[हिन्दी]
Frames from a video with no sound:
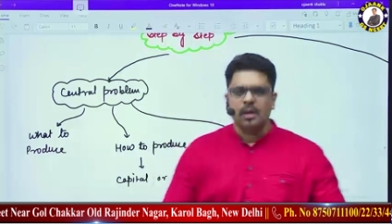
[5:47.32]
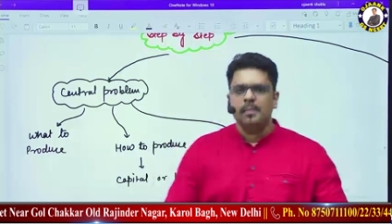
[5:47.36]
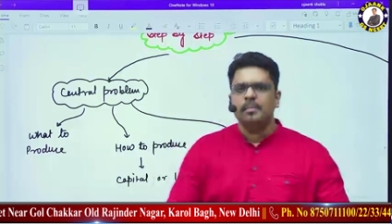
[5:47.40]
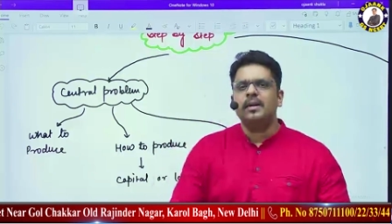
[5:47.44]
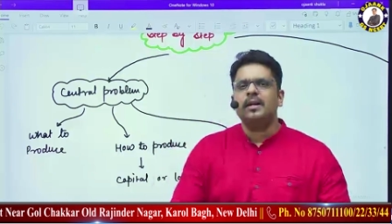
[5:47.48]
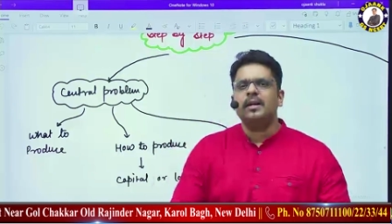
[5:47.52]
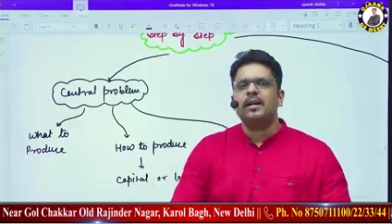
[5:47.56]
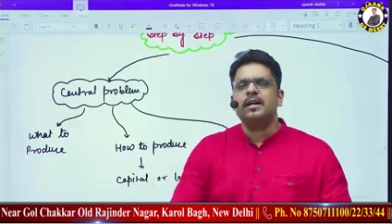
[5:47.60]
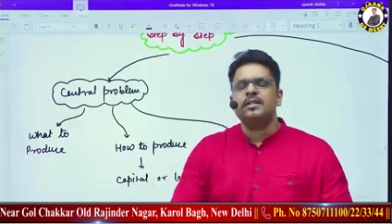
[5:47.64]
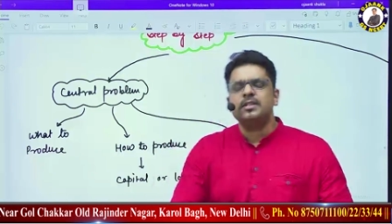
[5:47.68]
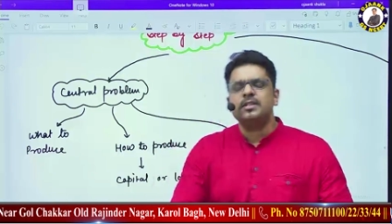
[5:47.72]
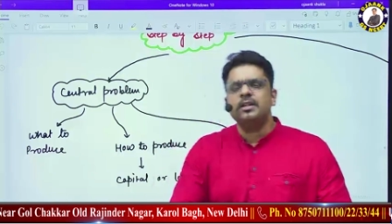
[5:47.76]
मैं
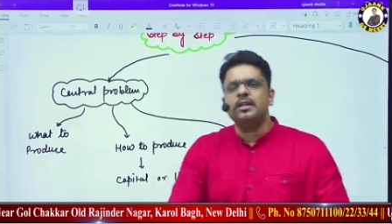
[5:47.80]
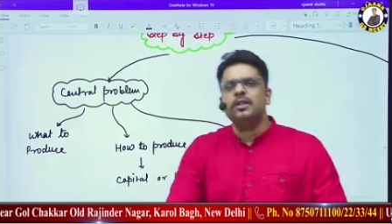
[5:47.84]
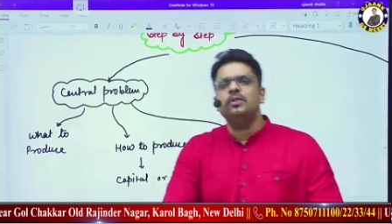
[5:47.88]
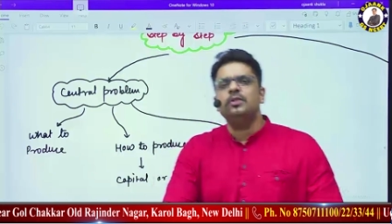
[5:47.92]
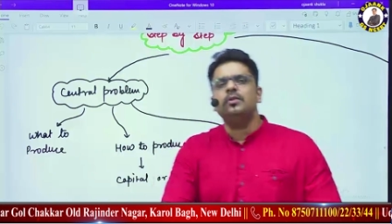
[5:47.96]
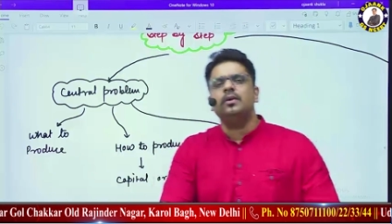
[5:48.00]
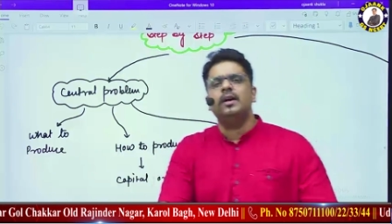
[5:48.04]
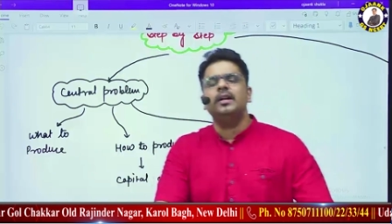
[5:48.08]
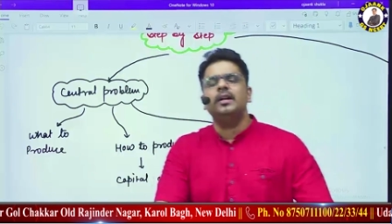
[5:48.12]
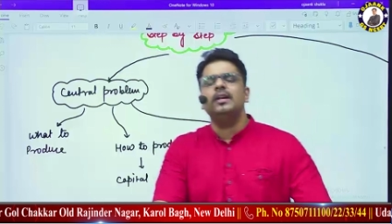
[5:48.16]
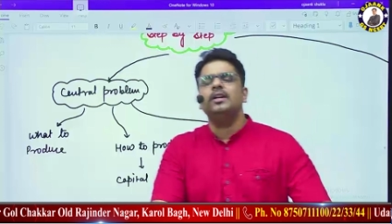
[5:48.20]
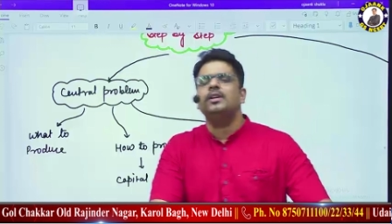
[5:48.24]
राशन की
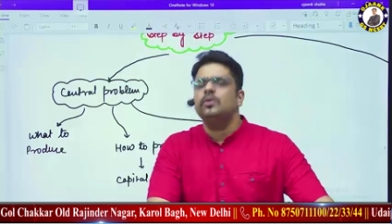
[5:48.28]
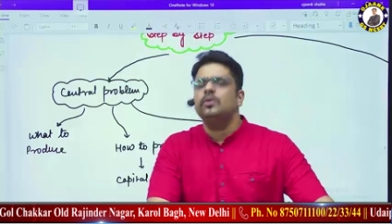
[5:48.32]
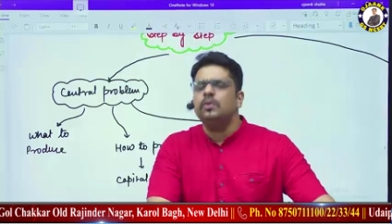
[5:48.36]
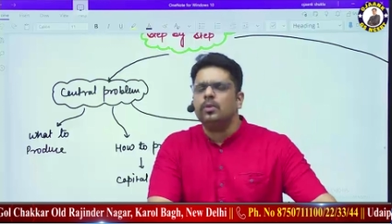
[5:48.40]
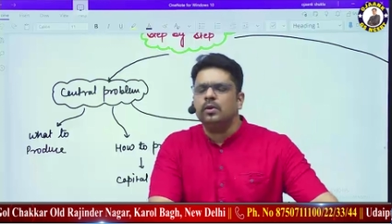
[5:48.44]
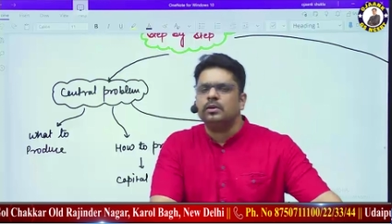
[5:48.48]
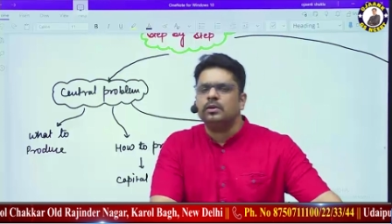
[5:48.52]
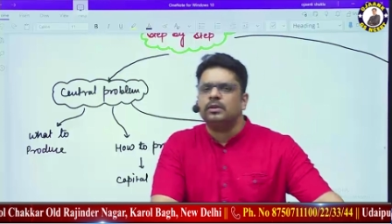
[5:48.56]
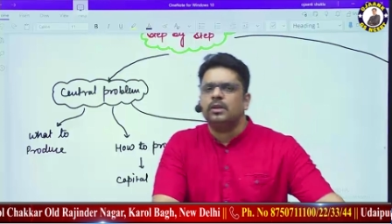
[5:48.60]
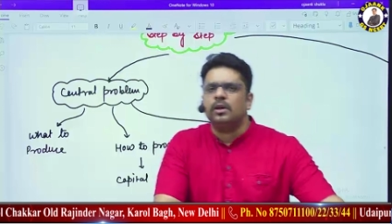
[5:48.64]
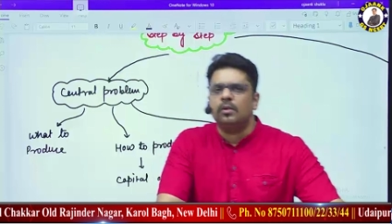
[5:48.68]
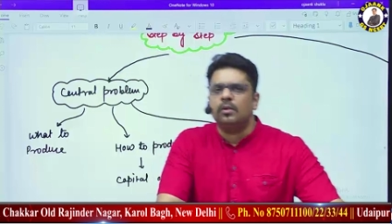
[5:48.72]
दुकानें क्यों
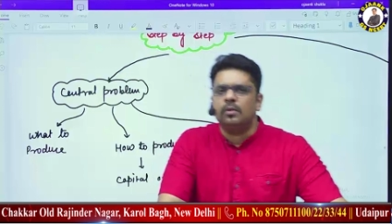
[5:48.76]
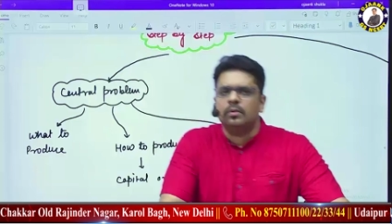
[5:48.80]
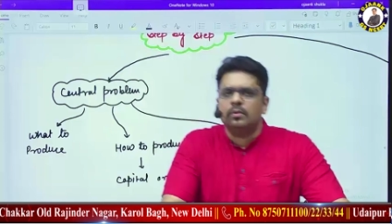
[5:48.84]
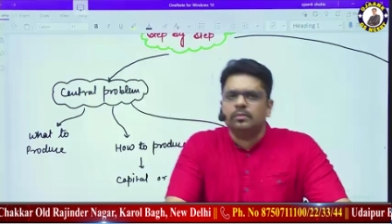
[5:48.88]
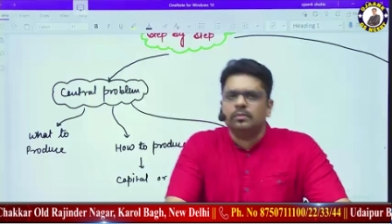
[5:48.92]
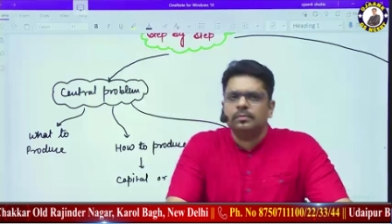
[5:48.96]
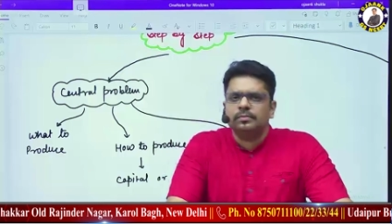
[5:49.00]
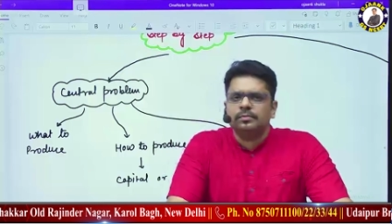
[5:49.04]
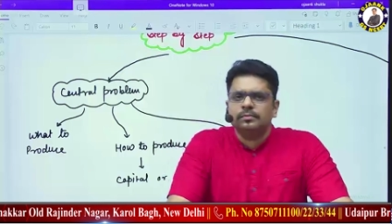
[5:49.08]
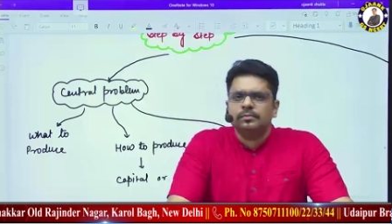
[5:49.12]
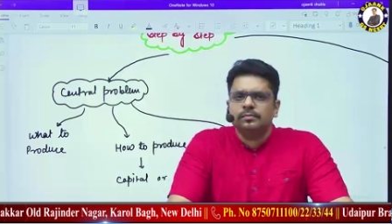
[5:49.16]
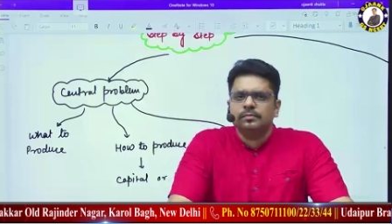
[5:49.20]
खोलता हूं
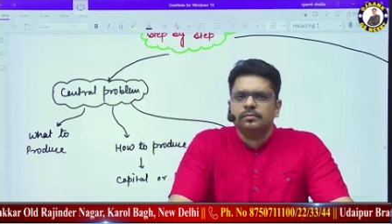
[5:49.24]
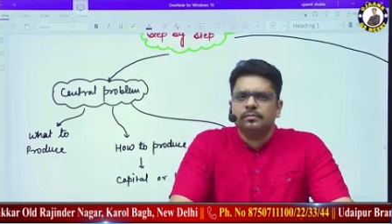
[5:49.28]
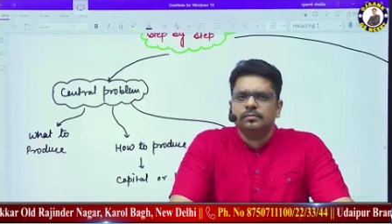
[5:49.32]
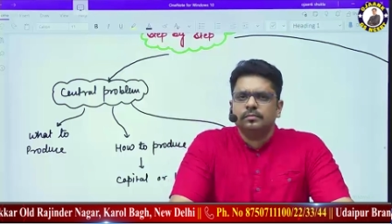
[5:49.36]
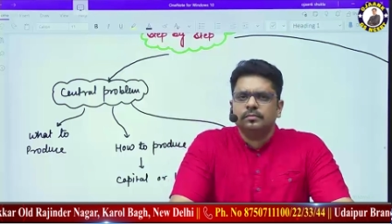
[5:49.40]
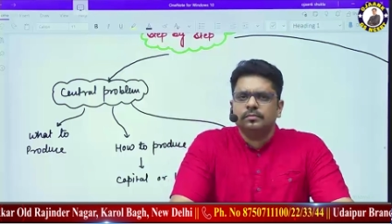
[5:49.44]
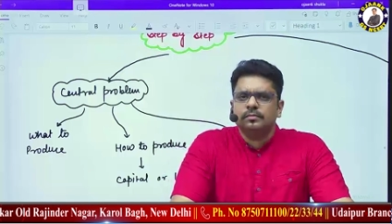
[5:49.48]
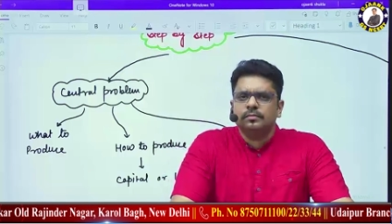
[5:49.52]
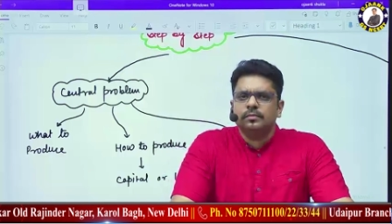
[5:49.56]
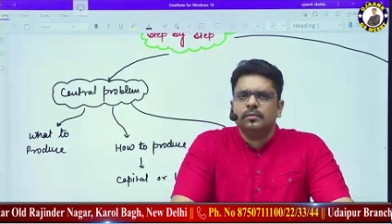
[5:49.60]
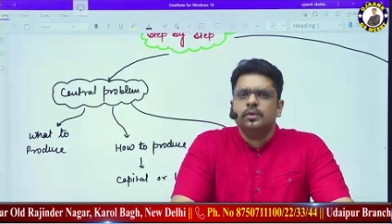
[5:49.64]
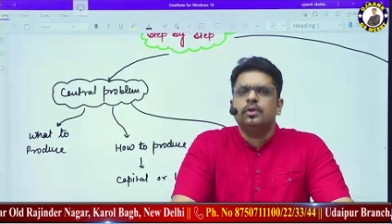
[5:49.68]

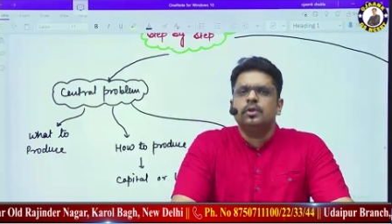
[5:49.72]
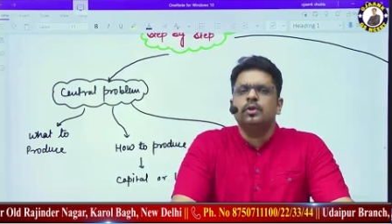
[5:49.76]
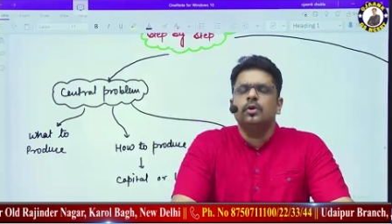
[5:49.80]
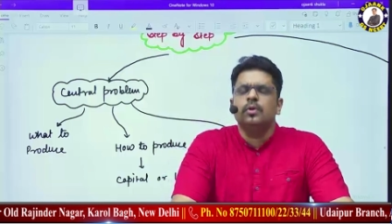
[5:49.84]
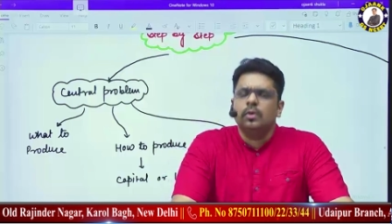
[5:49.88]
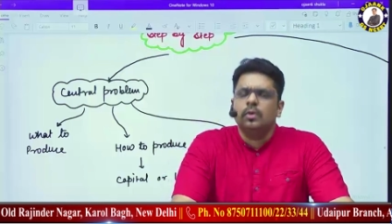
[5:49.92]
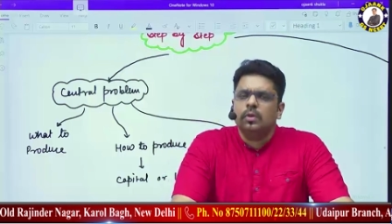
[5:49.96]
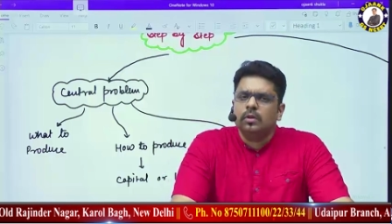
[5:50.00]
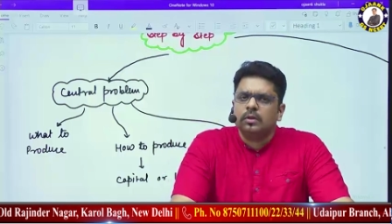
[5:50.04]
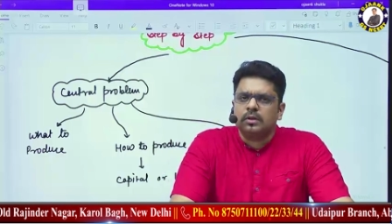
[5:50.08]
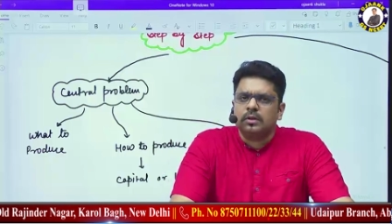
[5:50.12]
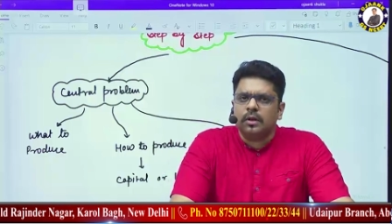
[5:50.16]
क्यों
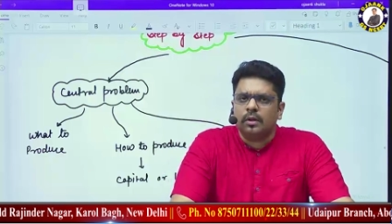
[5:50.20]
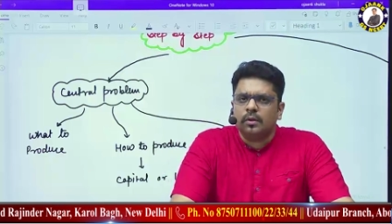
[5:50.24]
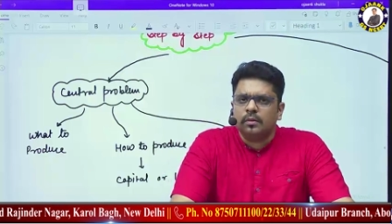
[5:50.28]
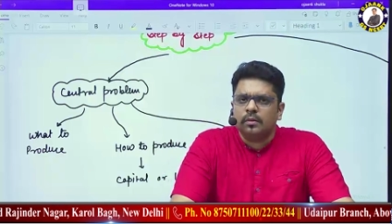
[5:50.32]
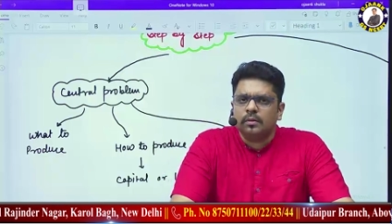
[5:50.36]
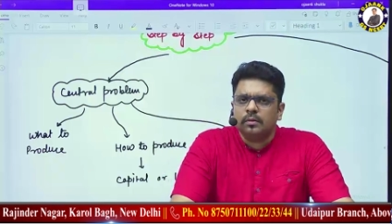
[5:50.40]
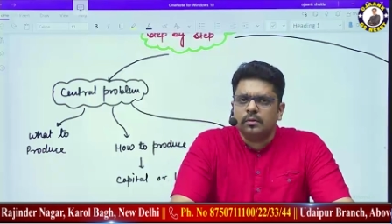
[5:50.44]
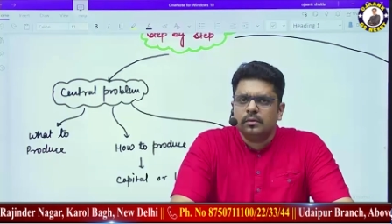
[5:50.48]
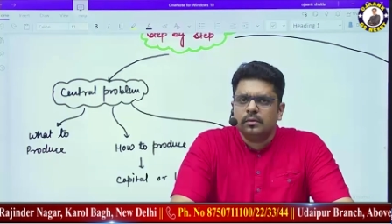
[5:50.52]
खोलता हूं